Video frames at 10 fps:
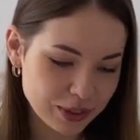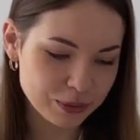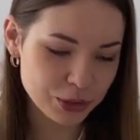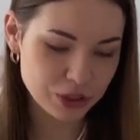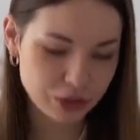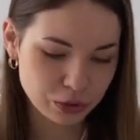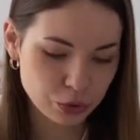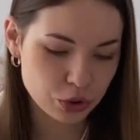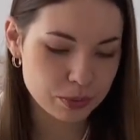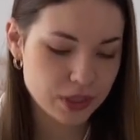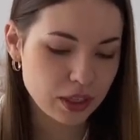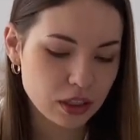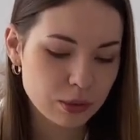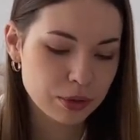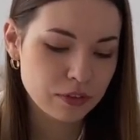Потому что ее нужно
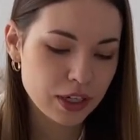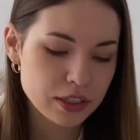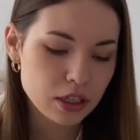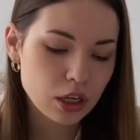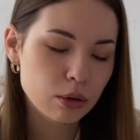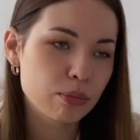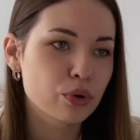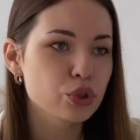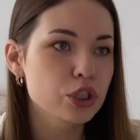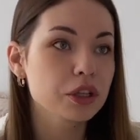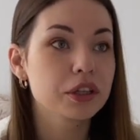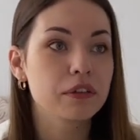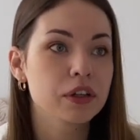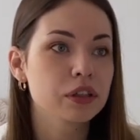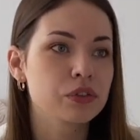постоянно обновлять. Прошлые,
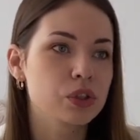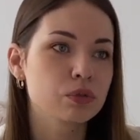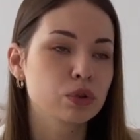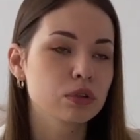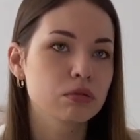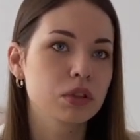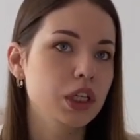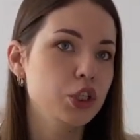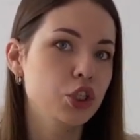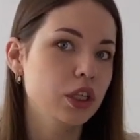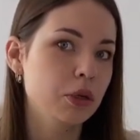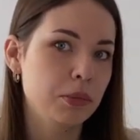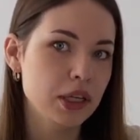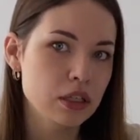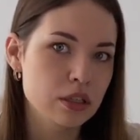наверное, всего 3-4
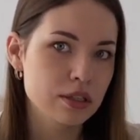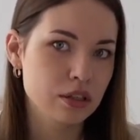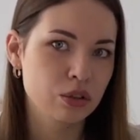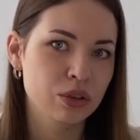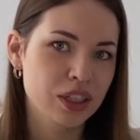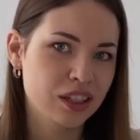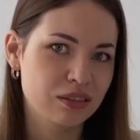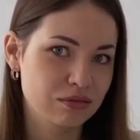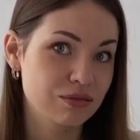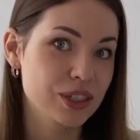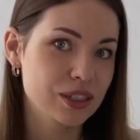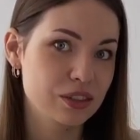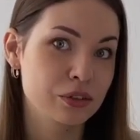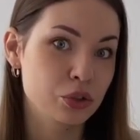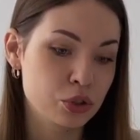месяца, но она
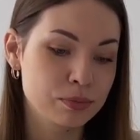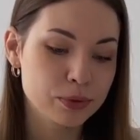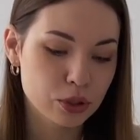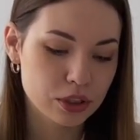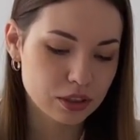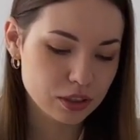выглядит очень плохо.